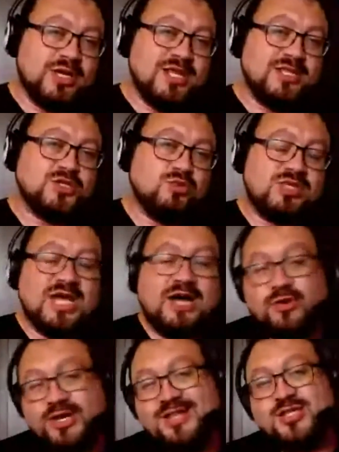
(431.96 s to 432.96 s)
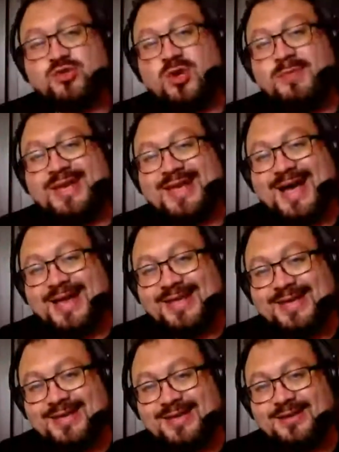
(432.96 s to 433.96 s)
rientri sul tavolo, rientri sulle
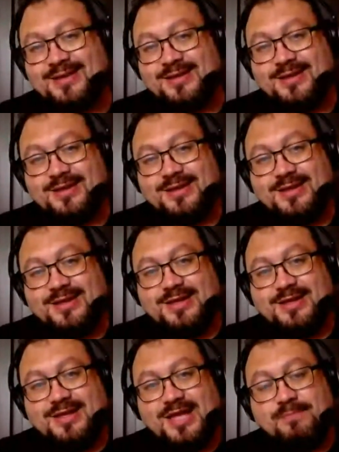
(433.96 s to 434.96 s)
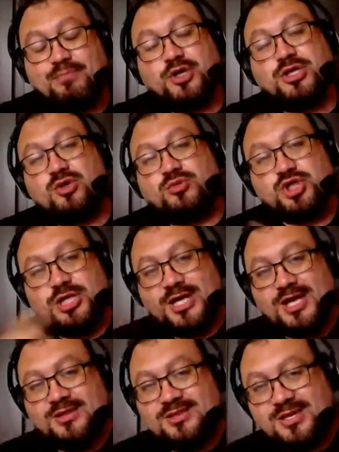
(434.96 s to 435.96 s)
meccaniche eh, e poi dopo ci
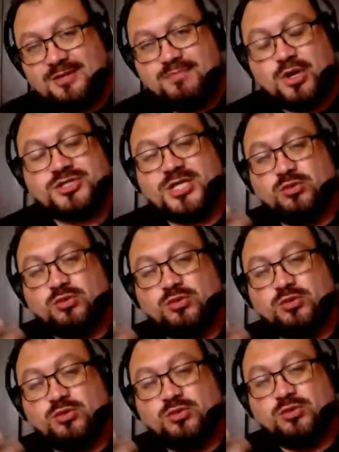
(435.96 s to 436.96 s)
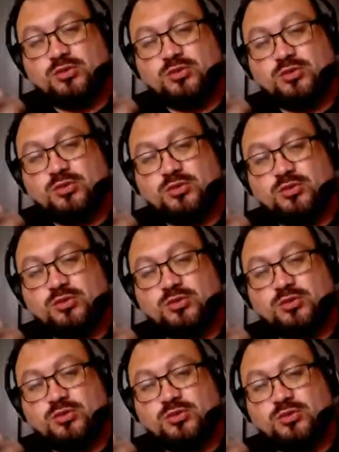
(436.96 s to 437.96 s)
rientri, però sei uscito da quel mondo, non
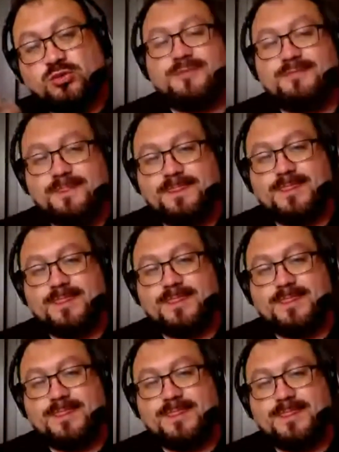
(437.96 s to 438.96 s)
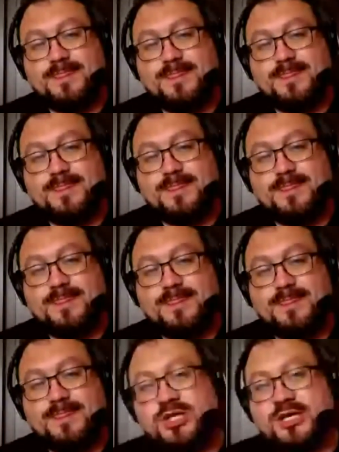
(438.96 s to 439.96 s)
sei rimasto su quel
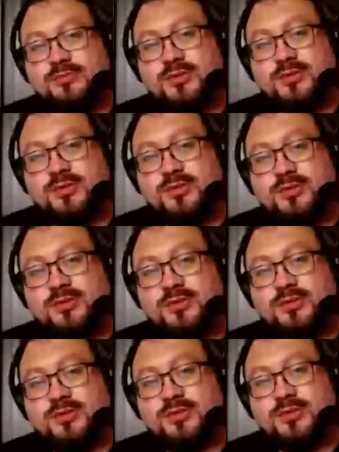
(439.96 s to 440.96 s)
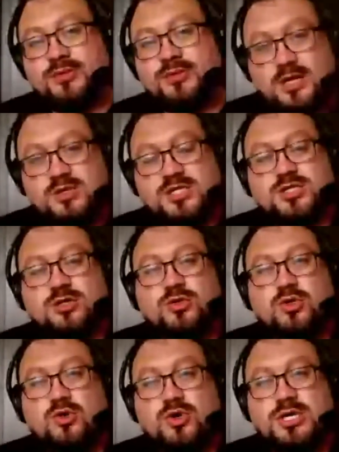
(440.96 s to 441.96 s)
mondo lì, capito? Sì. Quindi secondo
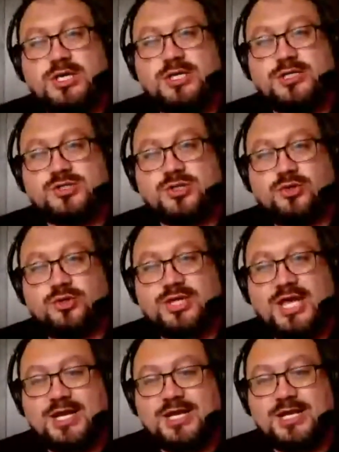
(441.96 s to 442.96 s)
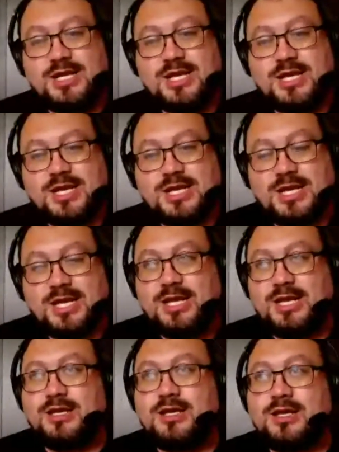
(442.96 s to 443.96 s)
noi sono tecniche
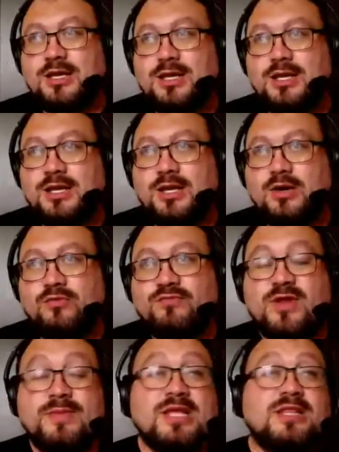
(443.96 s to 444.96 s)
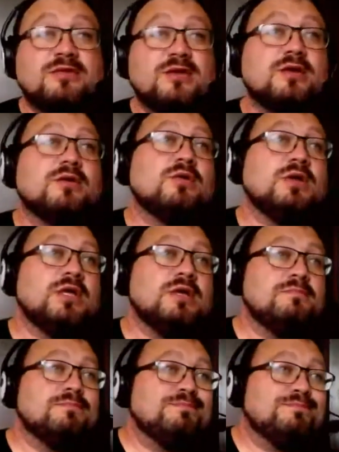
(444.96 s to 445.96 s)
che eh, ovviamente in
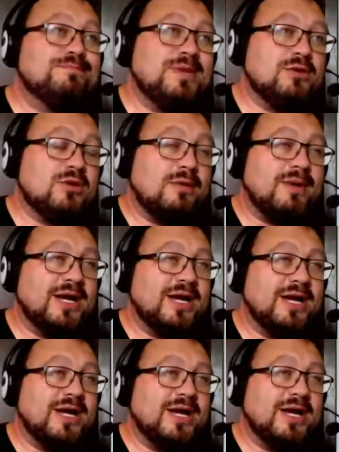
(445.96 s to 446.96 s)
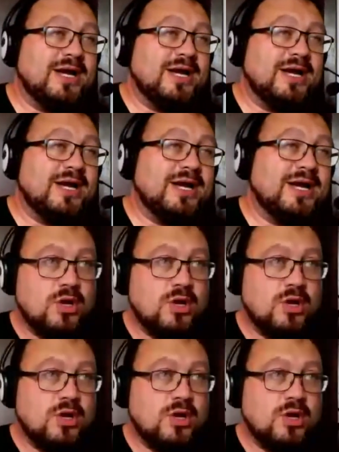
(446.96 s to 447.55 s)
piccola parte utilizziamo,